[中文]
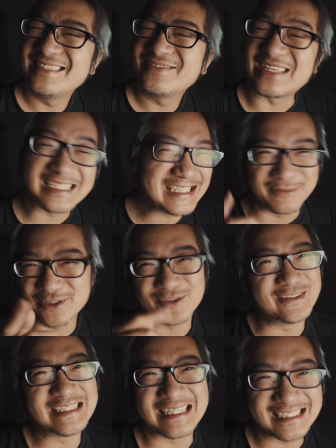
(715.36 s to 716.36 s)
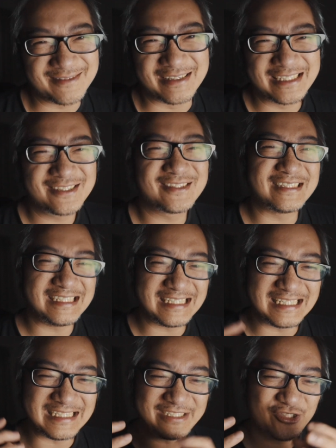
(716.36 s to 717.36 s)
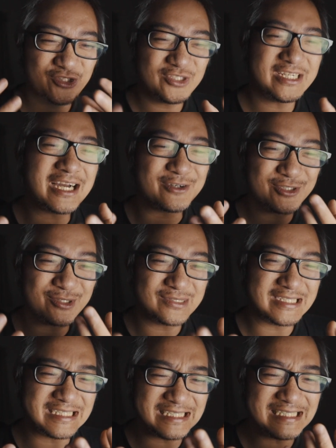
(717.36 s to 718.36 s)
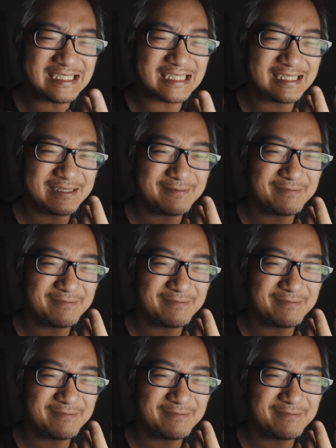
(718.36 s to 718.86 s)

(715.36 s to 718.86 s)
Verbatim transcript: 反正你们懂我讲什么，就是你需要用一些